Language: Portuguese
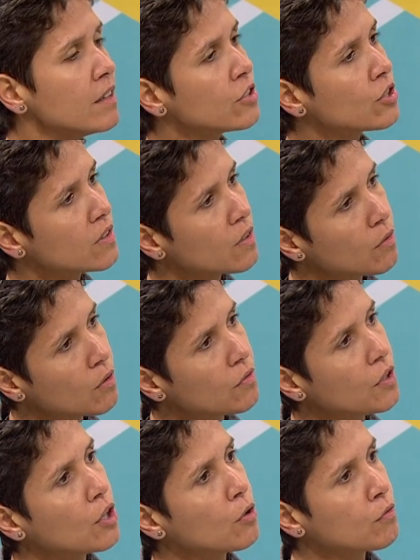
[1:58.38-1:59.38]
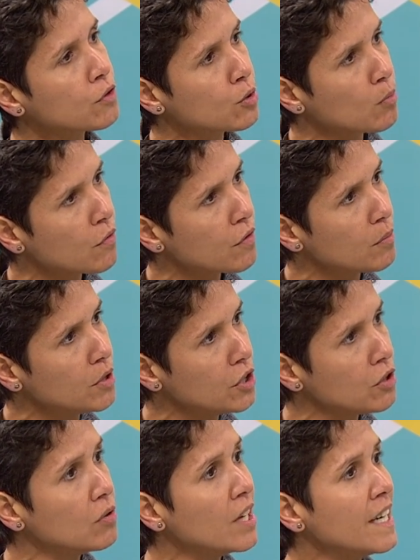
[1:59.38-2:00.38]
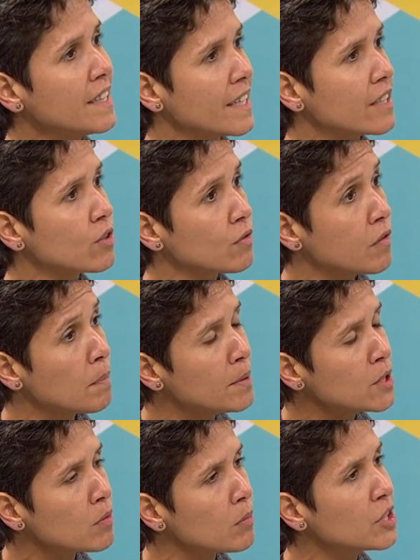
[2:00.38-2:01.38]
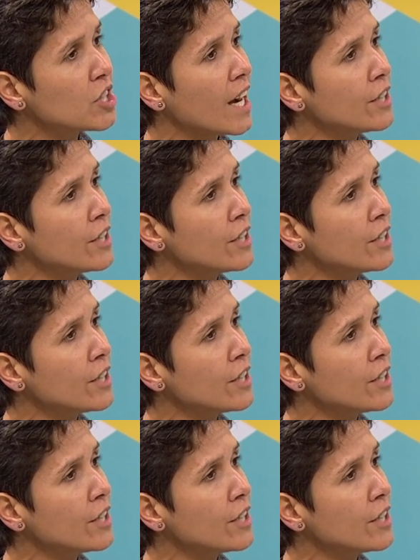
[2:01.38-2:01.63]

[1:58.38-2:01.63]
desenvolver o futebol feminino, tem que desenvolver principalmente a